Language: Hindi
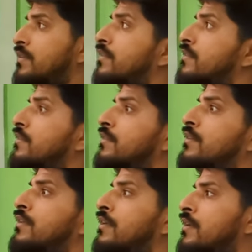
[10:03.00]
जी वो कौन
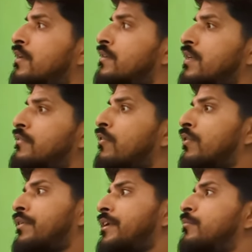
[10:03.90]
सा बोर्ड है सर
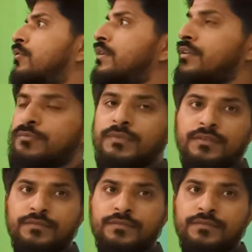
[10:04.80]
वोल्ट्रॉनिक बोर्ड है इसमें